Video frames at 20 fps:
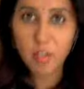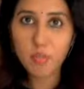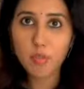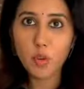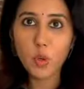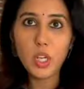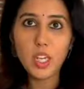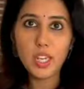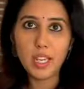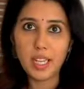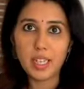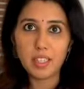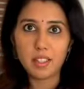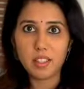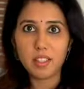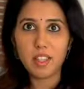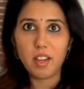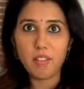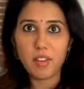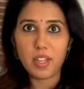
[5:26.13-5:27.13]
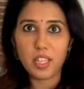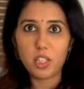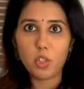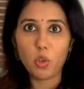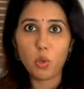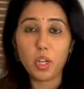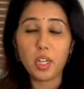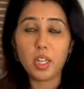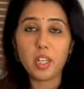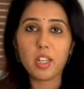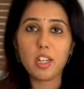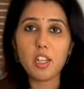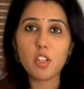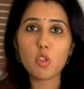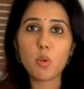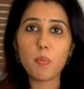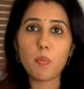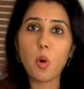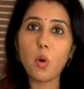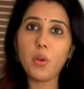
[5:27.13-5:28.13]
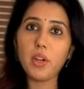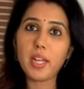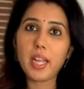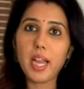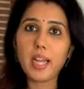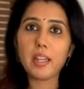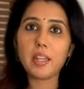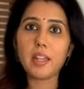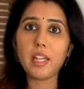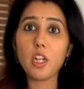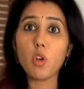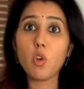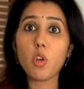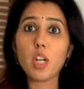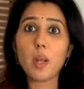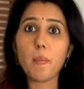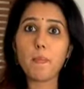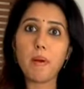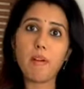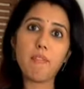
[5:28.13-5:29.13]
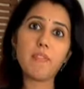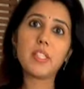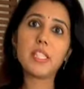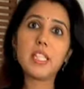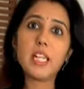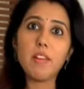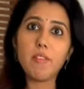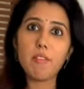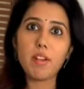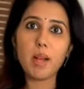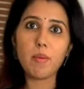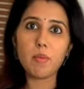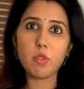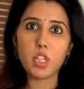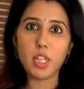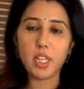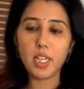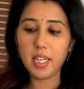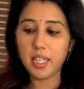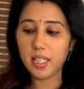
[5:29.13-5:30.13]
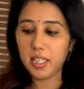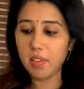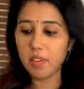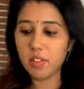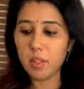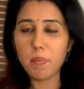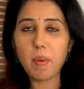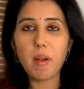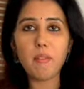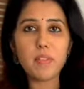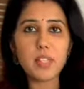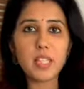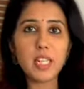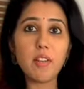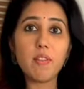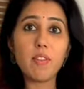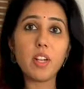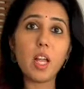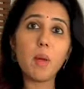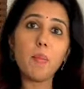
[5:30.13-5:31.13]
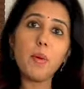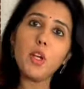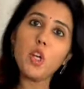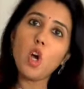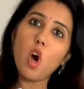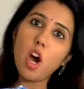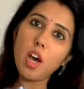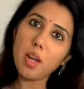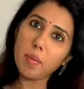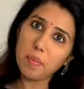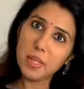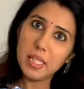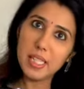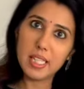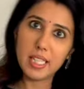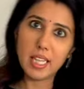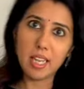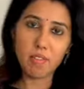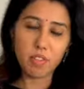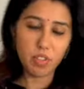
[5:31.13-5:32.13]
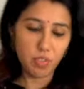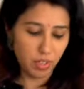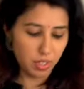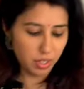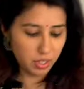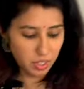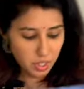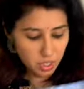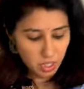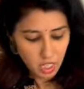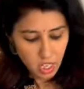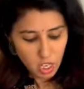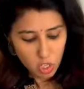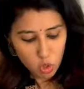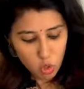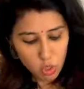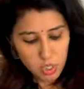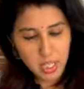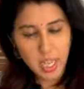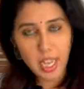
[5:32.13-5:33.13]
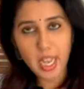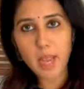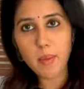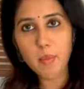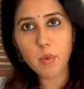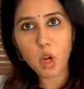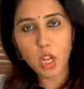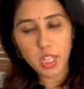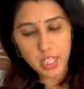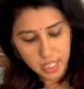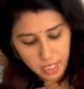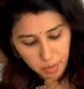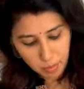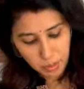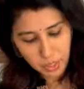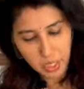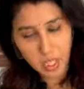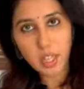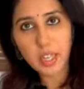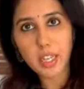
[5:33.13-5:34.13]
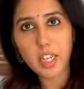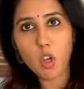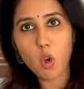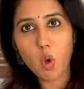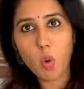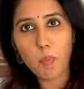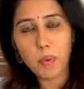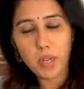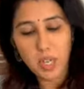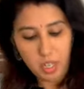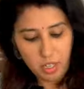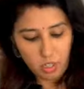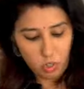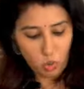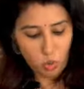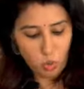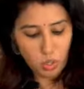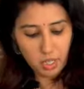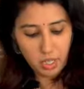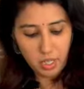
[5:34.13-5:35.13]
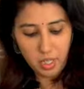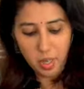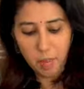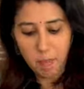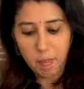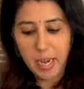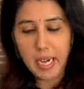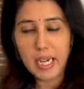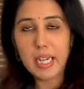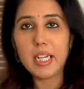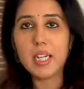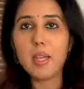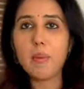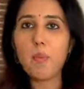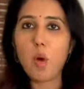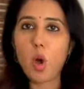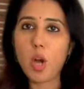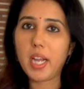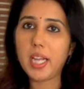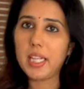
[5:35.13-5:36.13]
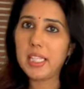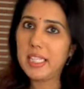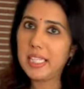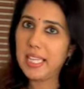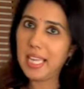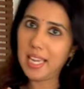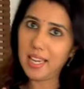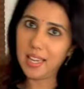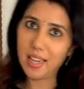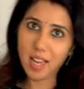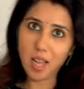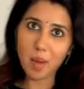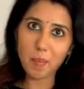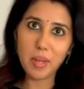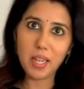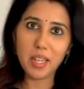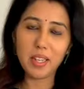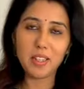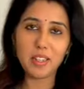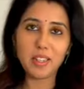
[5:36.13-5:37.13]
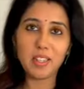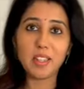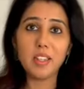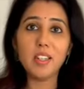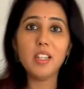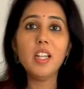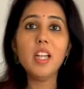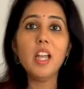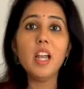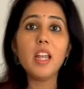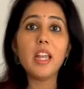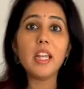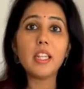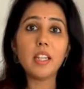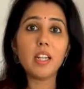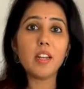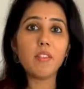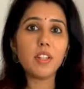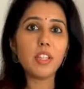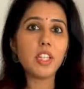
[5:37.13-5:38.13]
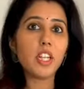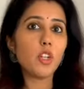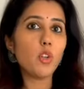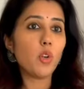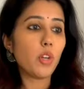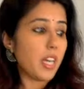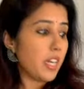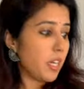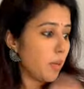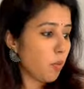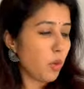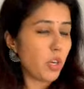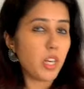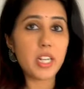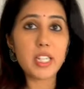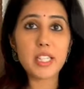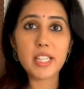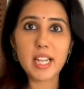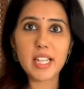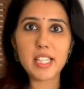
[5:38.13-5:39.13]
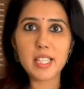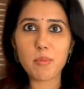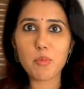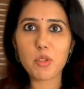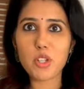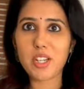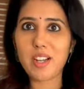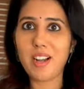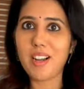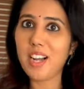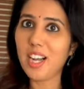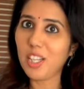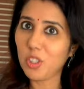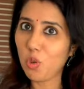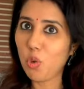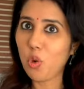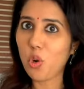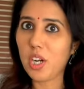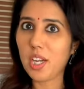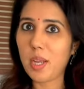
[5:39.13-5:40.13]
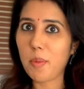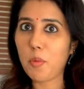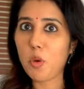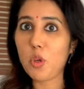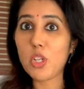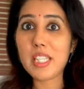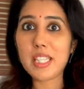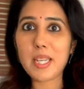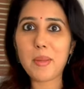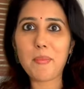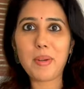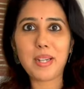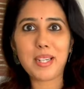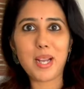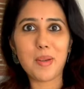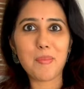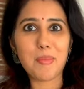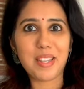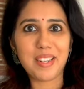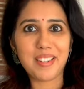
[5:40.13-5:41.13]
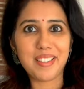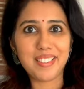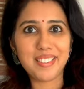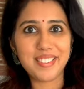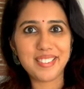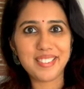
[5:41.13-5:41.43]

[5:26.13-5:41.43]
ஃபுல் லென்த் தான் வருது உங்களுக்கு ஸோ போன கேட்டகரியில் உங்களுக்கு பஃப் ஸ்லீவ் காமிச்சேன்ல இதில் வந்து பஃப் ஸ்லீவ் இல்லாமல் நார்மல் ஸ்லீவ்ஸ் வருது ஸோ சேம் கான்செப்ட் தான் இங்கே ஓப்பன் ஆகுது உங்களுக்கு பெல்ட் பாக்கெட்ஸ் எல்லாமே இருக்குது இதில் வந்து இன்னும் ரெண்டு மூணு டிசைன்ஸ் அமைச்சிருக்காங்க அதுவும் உங்களுக்கு இப்போ ஒரு ஸ்னிப்பெட் காமிக்கிறேன்